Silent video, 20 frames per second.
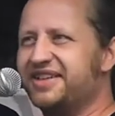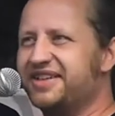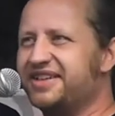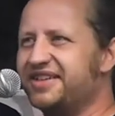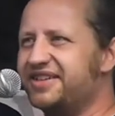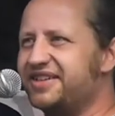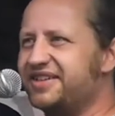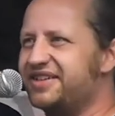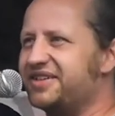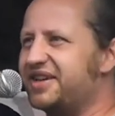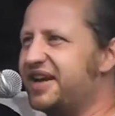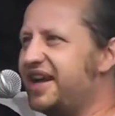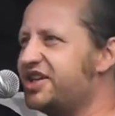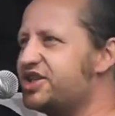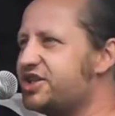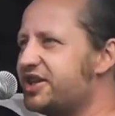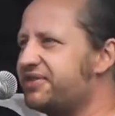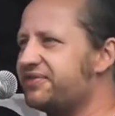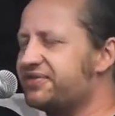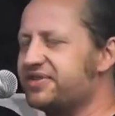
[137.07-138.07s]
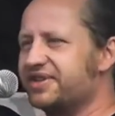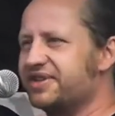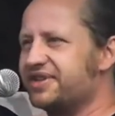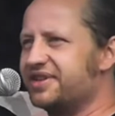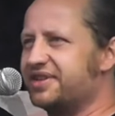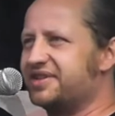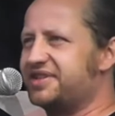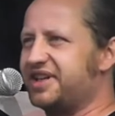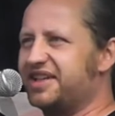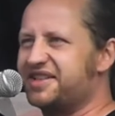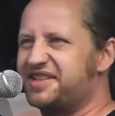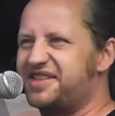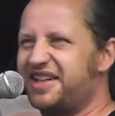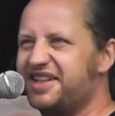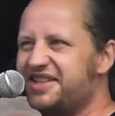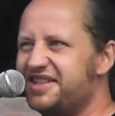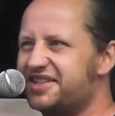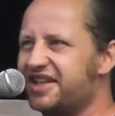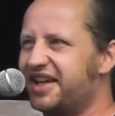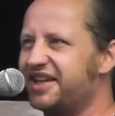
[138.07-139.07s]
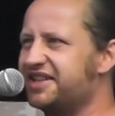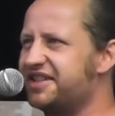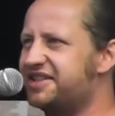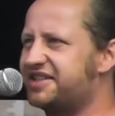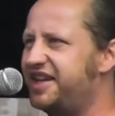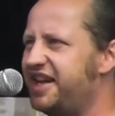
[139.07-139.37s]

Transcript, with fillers: äh, äh, Herrschaft äh, tatsächlich eigentlich